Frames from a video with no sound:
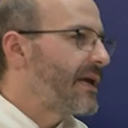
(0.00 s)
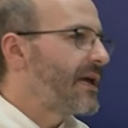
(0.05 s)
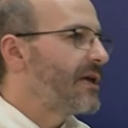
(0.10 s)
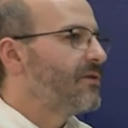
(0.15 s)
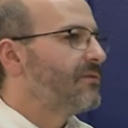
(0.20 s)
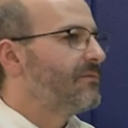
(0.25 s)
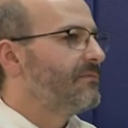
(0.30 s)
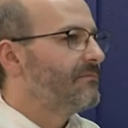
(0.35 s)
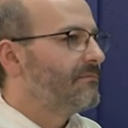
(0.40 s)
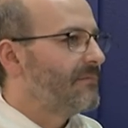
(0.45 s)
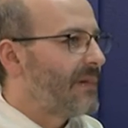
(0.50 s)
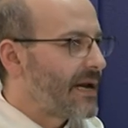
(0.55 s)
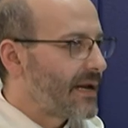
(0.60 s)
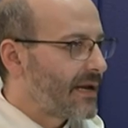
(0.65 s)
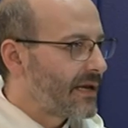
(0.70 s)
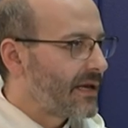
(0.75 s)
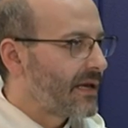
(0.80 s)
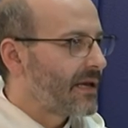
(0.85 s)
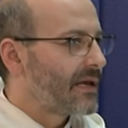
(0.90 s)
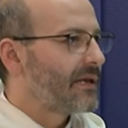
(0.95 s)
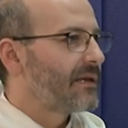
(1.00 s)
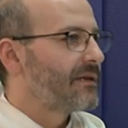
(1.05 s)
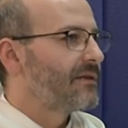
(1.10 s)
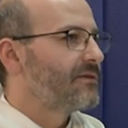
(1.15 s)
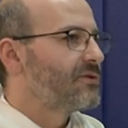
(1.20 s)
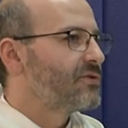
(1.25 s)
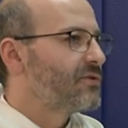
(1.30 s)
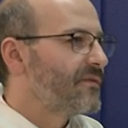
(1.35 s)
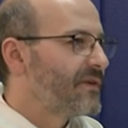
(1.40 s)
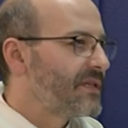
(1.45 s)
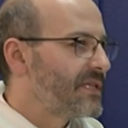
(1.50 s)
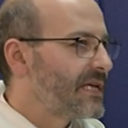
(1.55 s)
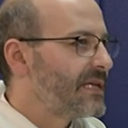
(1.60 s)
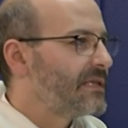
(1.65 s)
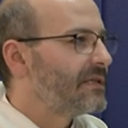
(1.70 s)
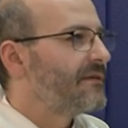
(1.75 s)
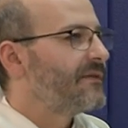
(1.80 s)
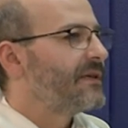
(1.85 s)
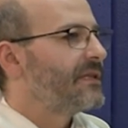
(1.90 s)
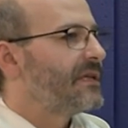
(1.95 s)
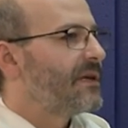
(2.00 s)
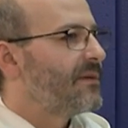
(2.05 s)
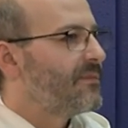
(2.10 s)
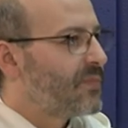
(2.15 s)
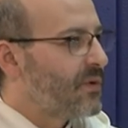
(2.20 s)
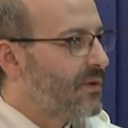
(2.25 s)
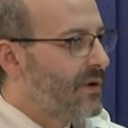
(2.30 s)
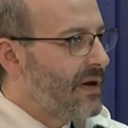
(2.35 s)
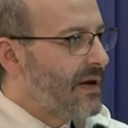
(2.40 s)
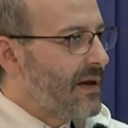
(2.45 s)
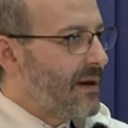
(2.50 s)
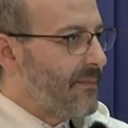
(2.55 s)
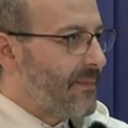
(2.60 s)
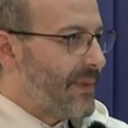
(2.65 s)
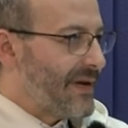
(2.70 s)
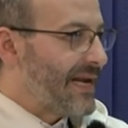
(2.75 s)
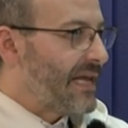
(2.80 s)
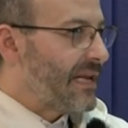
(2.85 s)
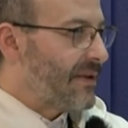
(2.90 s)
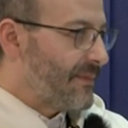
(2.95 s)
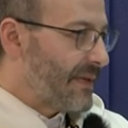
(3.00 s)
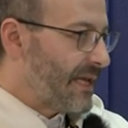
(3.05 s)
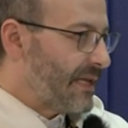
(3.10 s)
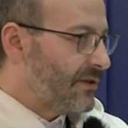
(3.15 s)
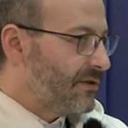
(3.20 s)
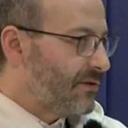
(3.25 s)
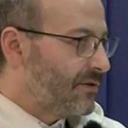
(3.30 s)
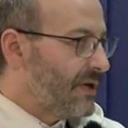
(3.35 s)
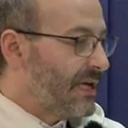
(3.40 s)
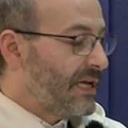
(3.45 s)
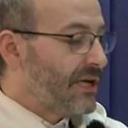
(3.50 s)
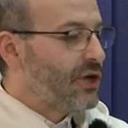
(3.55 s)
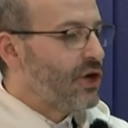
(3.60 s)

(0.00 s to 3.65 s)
ahí un margen suficiente de tiempo para ir viendo.